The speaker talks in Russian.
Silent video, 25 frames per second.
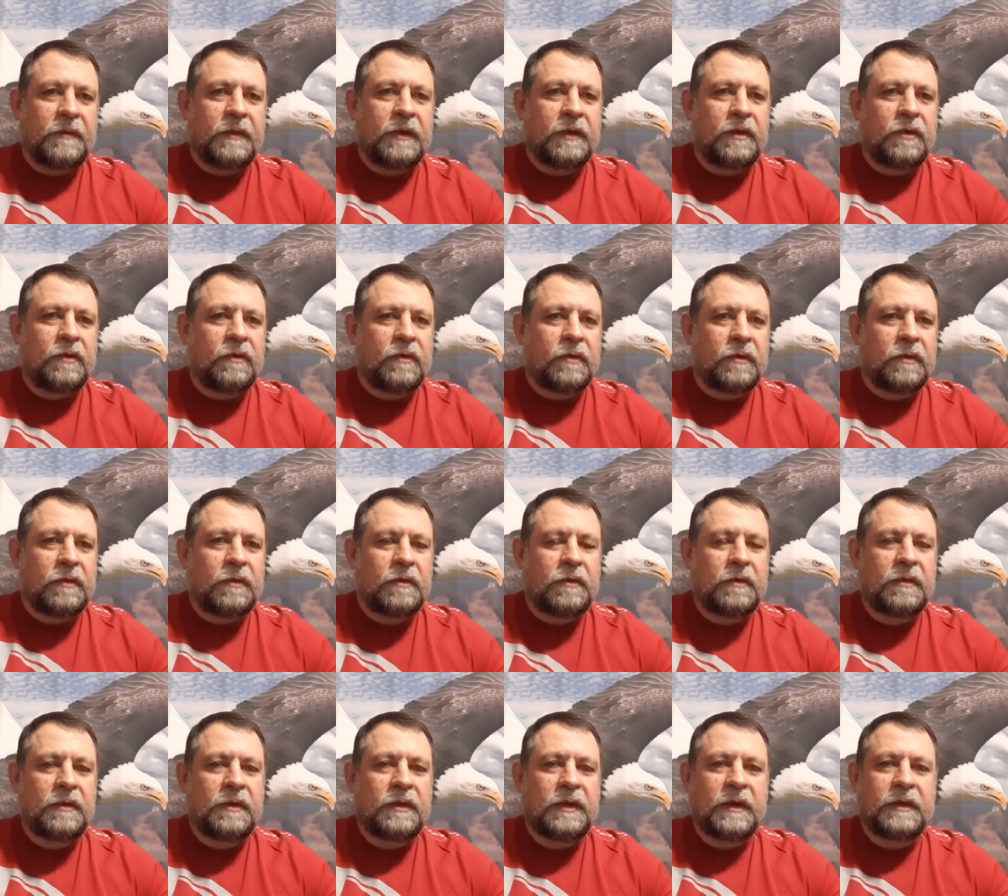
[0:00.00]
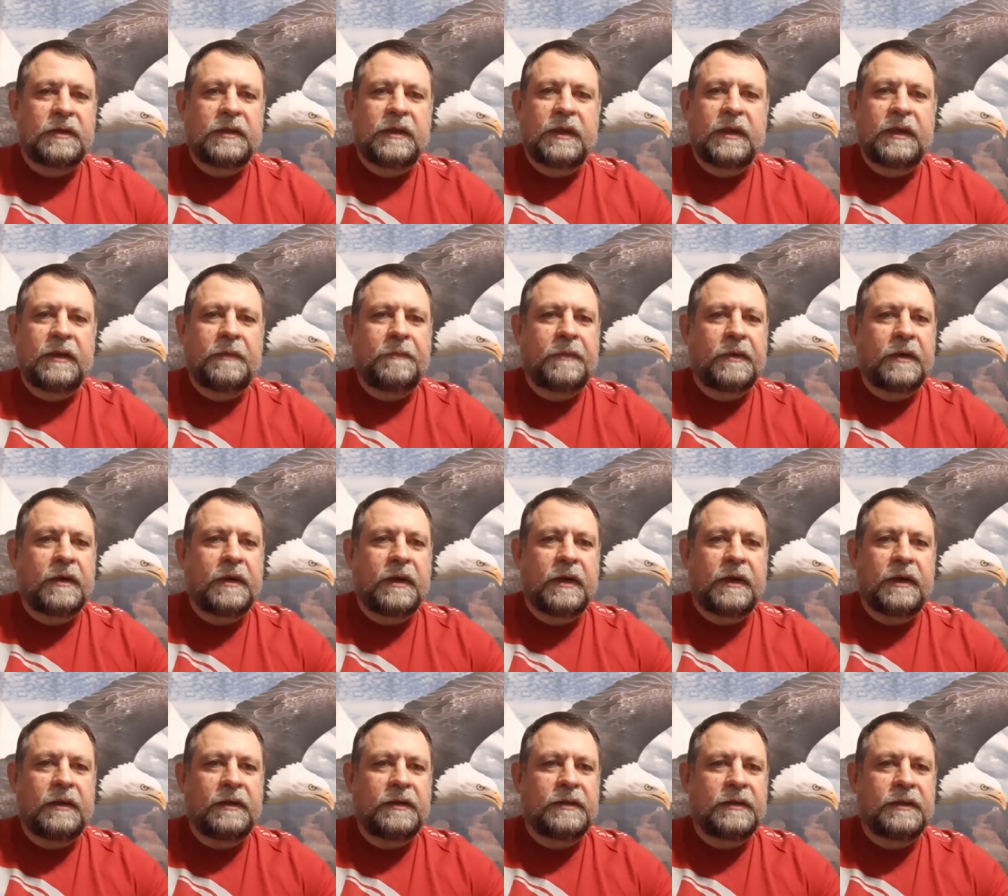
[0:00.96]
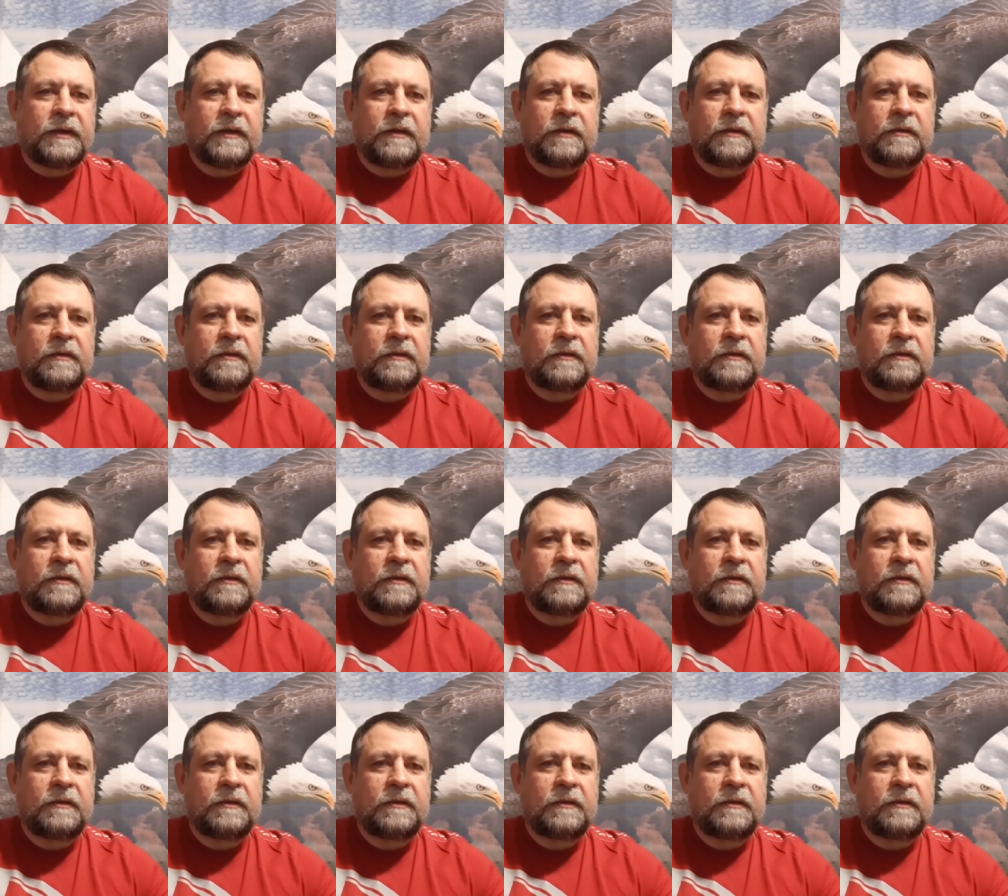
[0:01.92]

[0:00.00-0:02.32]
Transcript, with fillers: году, когда я покаялся,